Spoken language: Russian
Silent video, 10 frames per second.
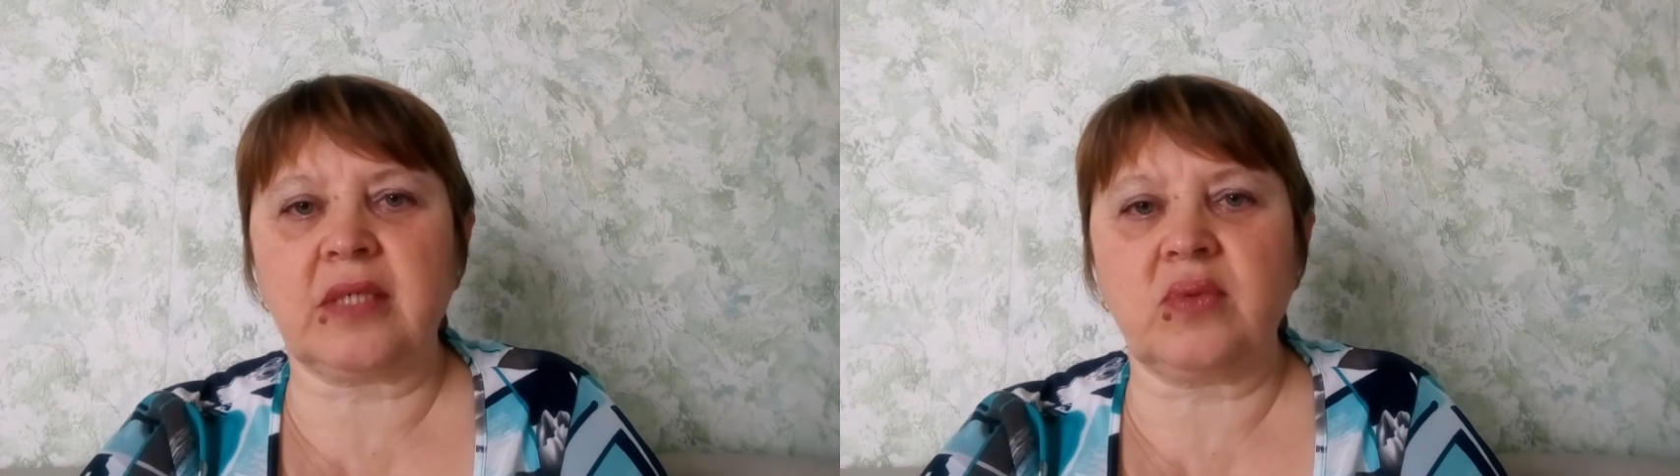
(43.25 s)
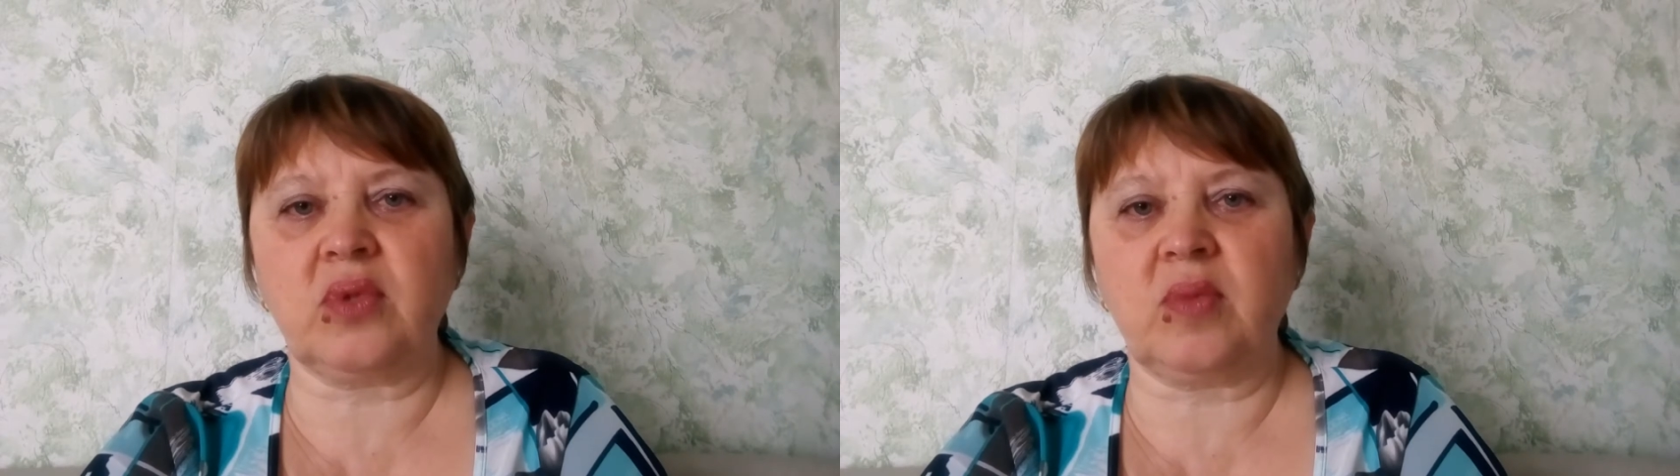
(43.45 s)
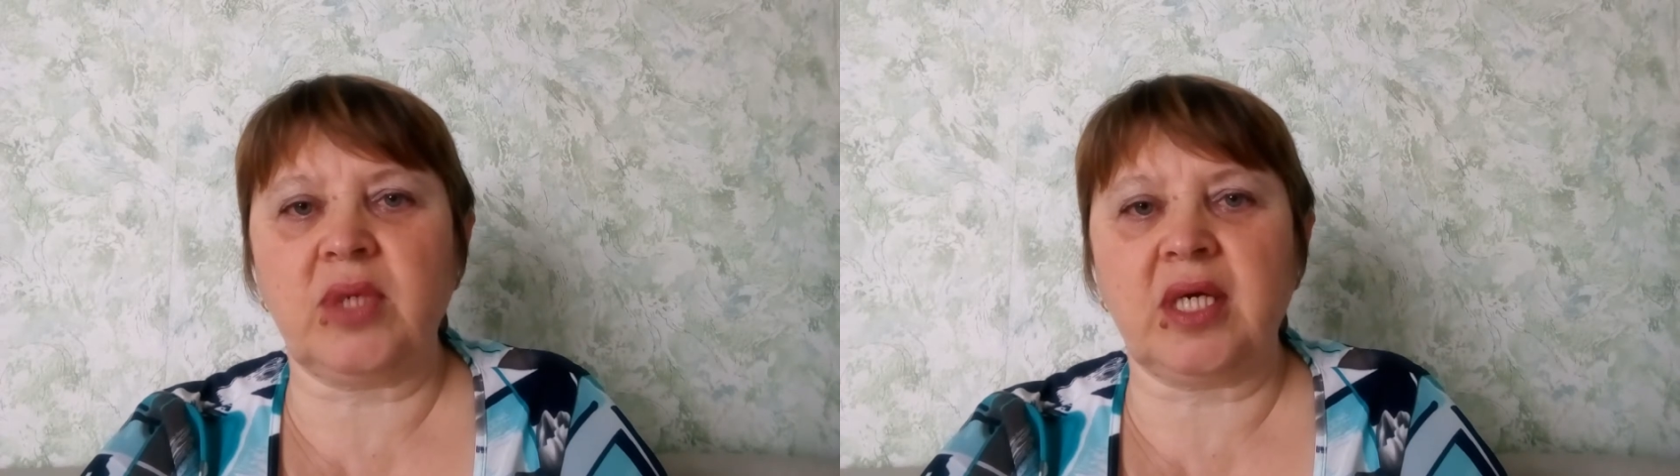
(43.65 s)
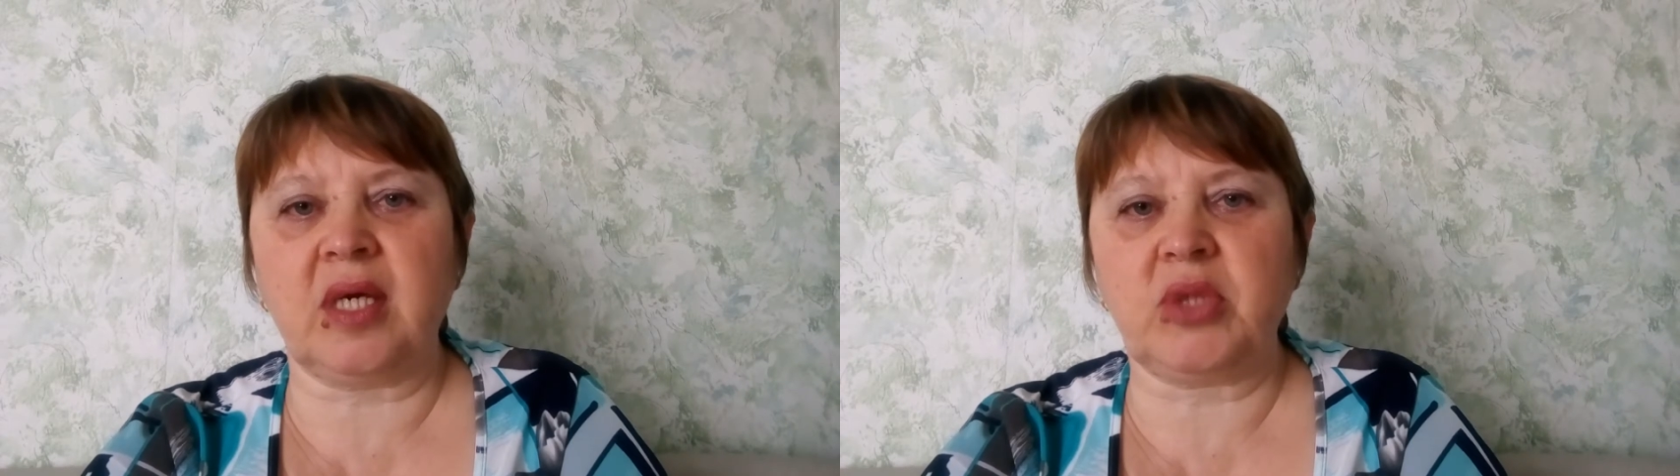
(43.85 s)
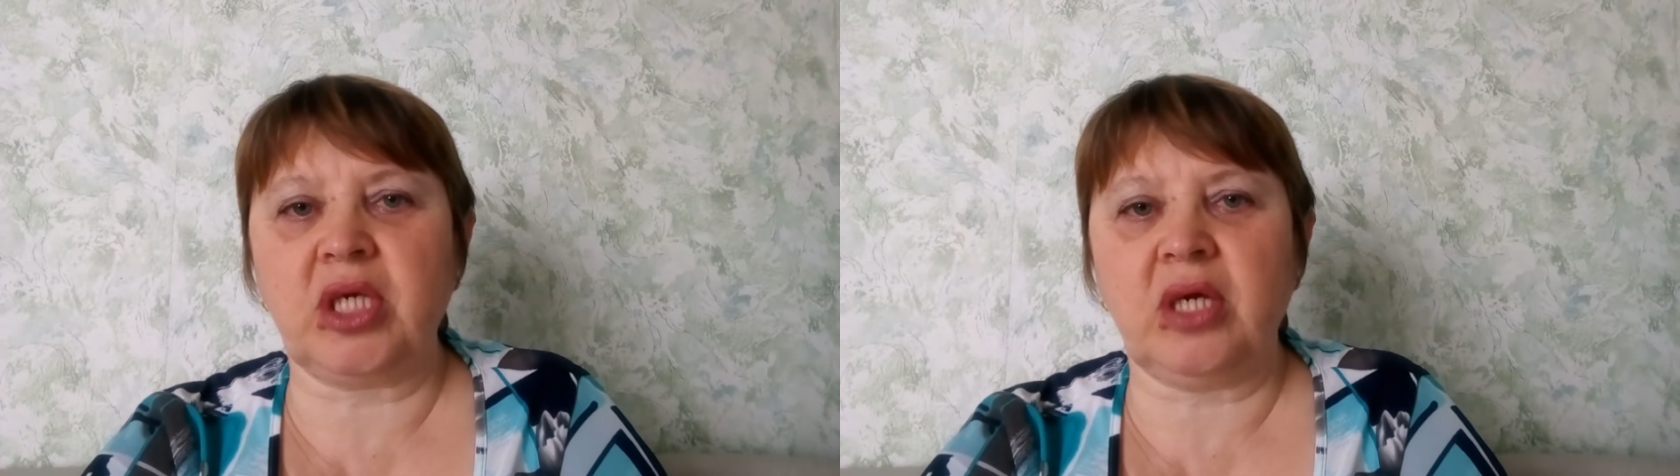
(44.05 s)
с которыми
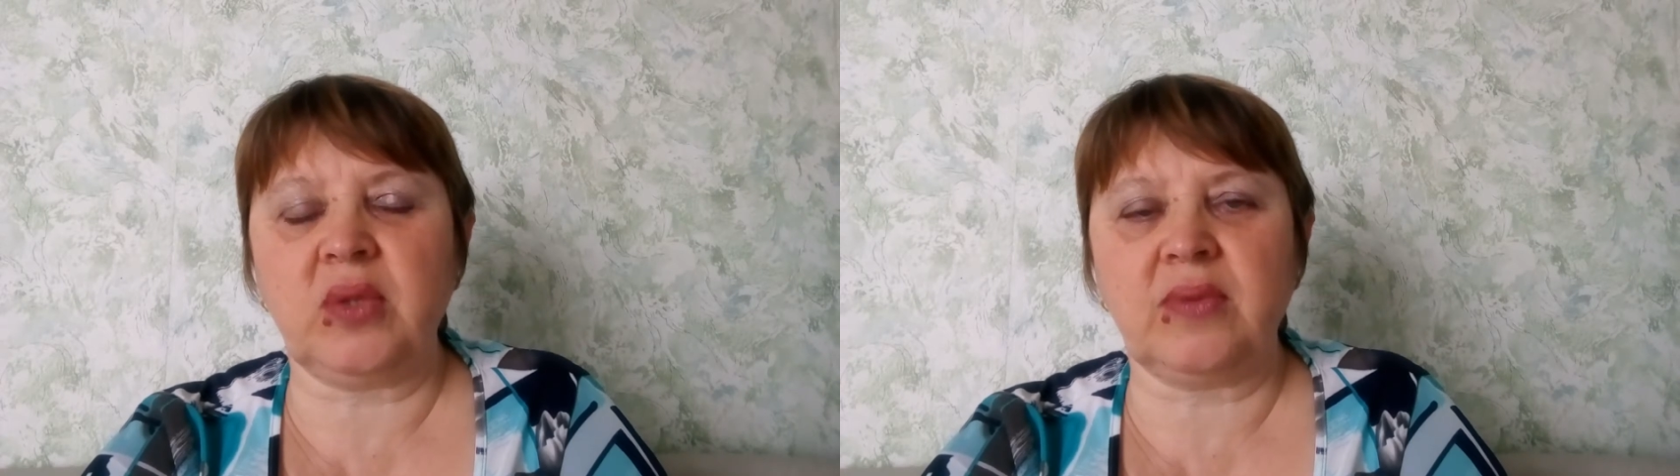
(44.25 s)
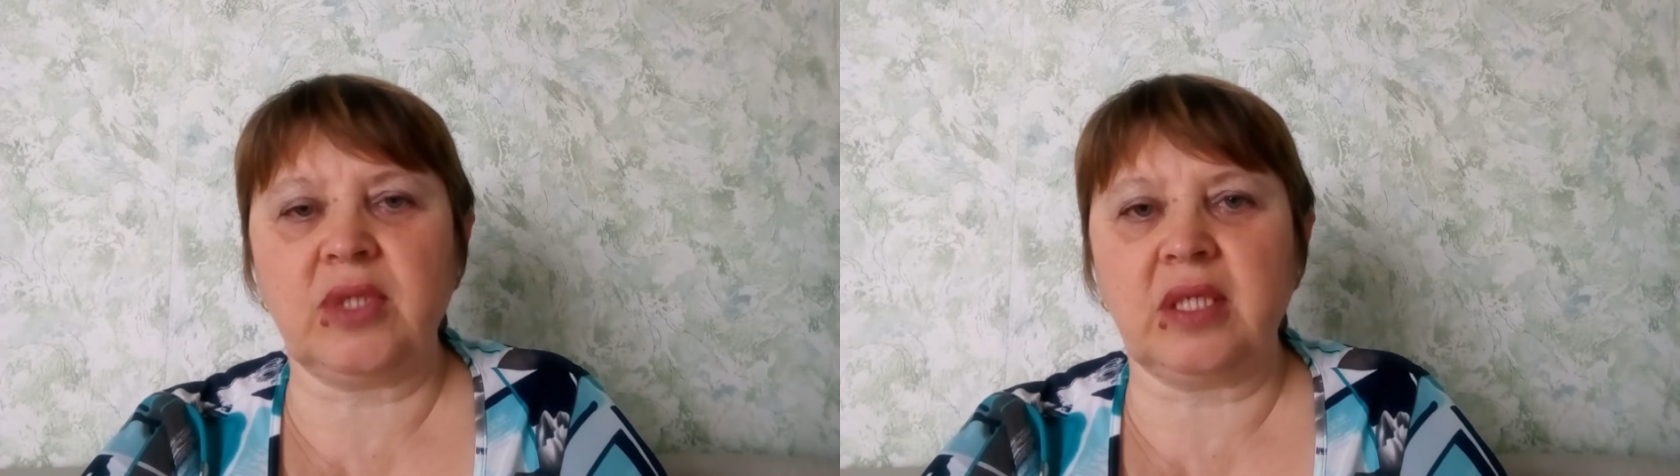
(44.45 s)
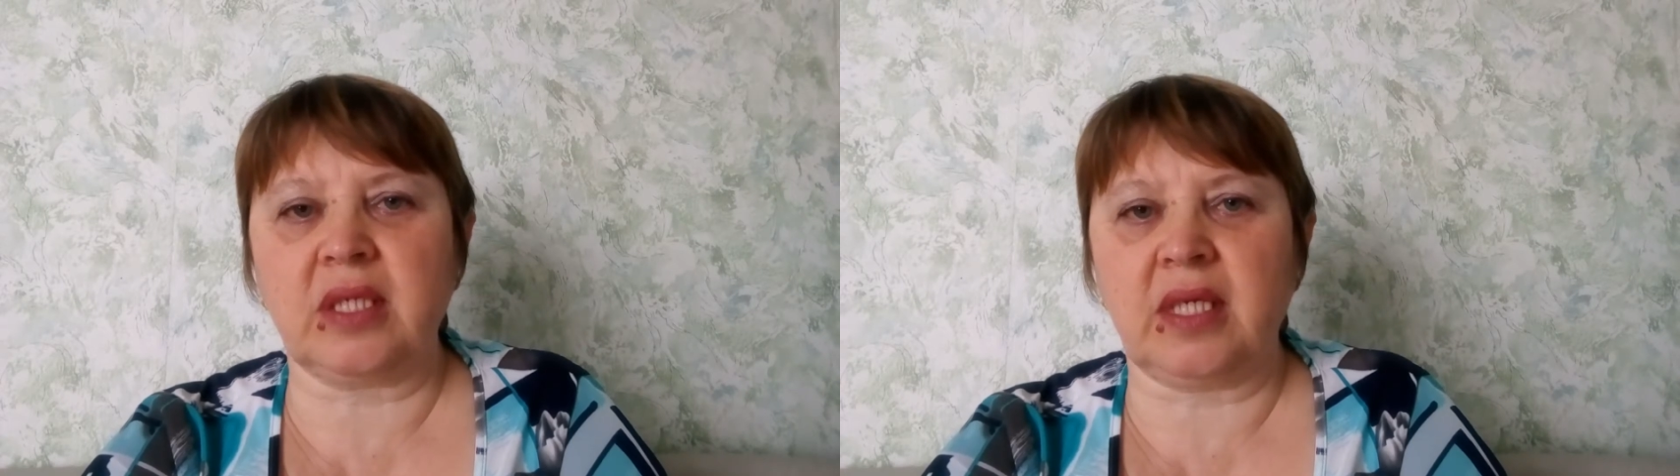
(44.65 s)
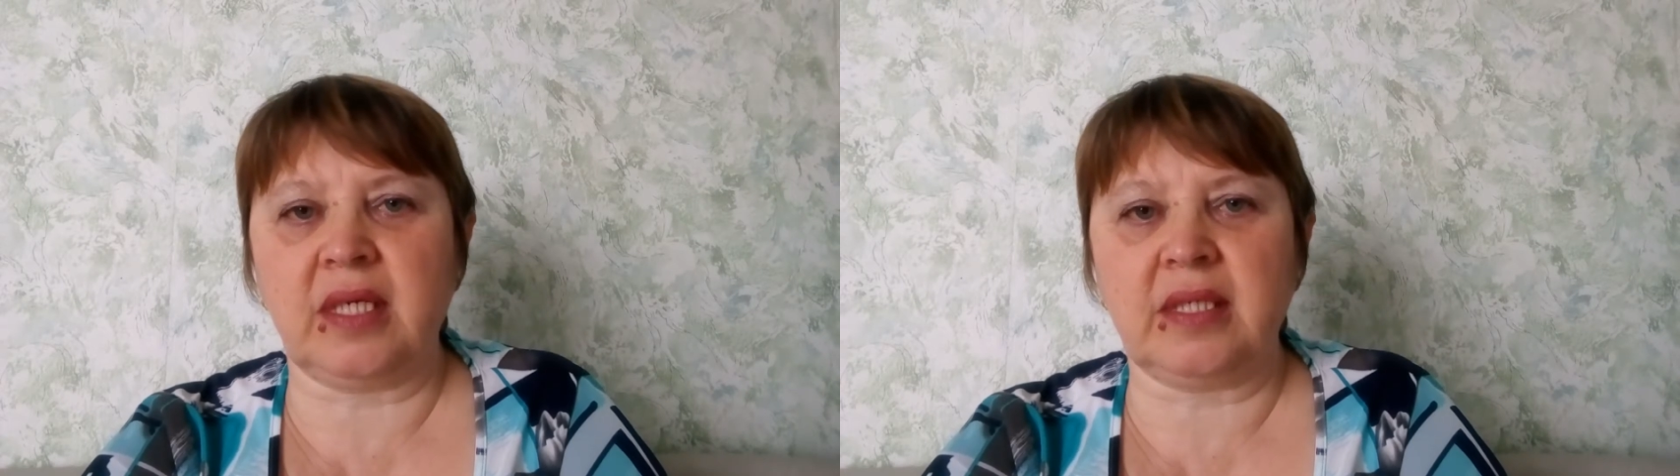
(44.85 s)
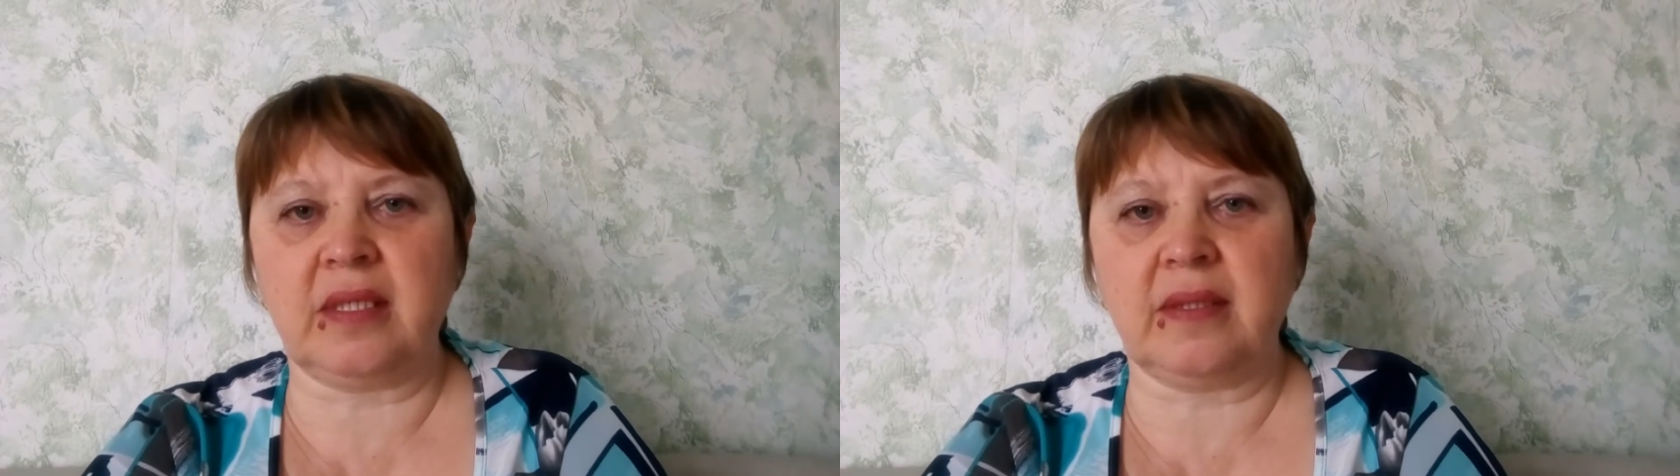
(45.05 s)
я общаюсь в
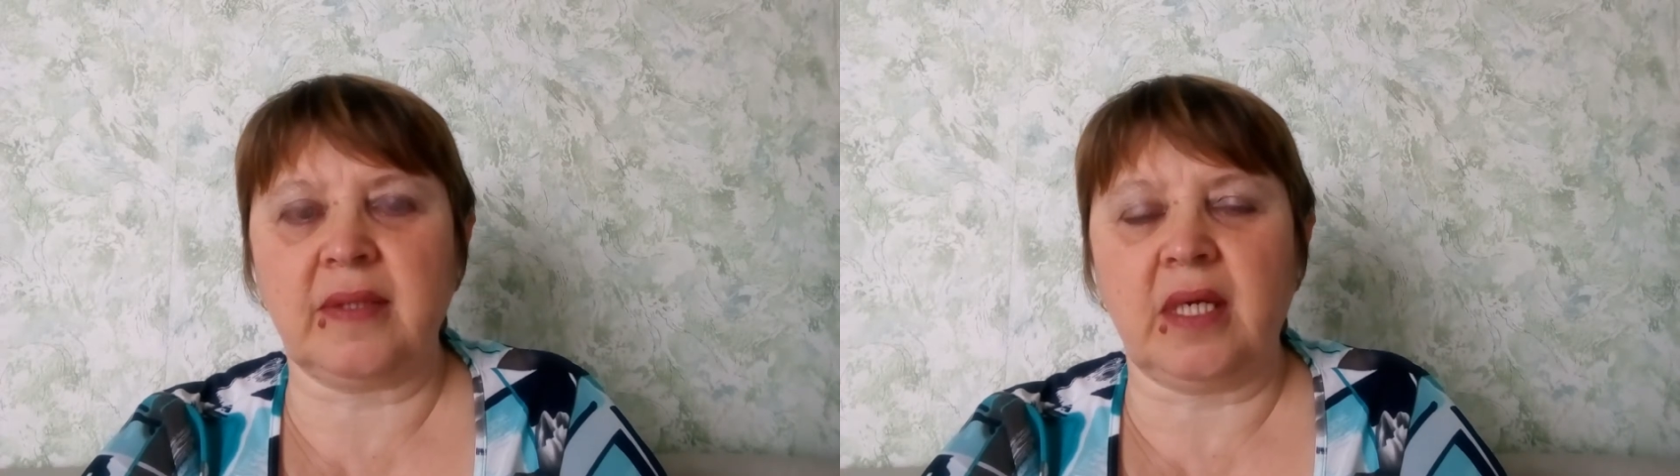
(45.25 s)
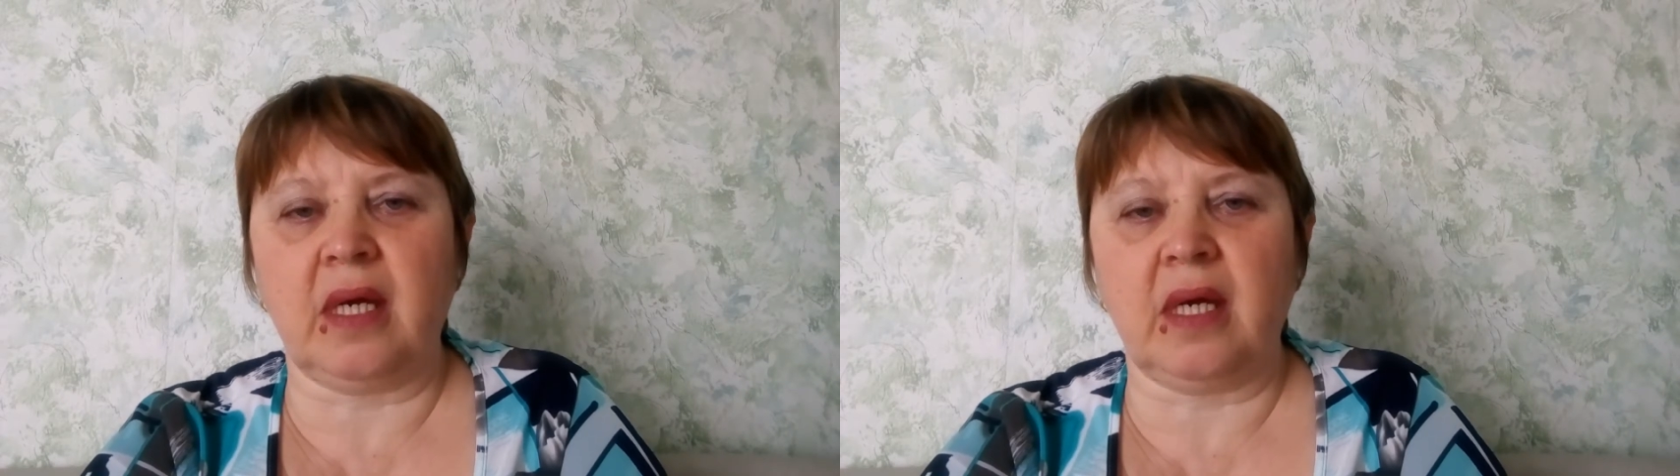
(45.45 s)
интернете,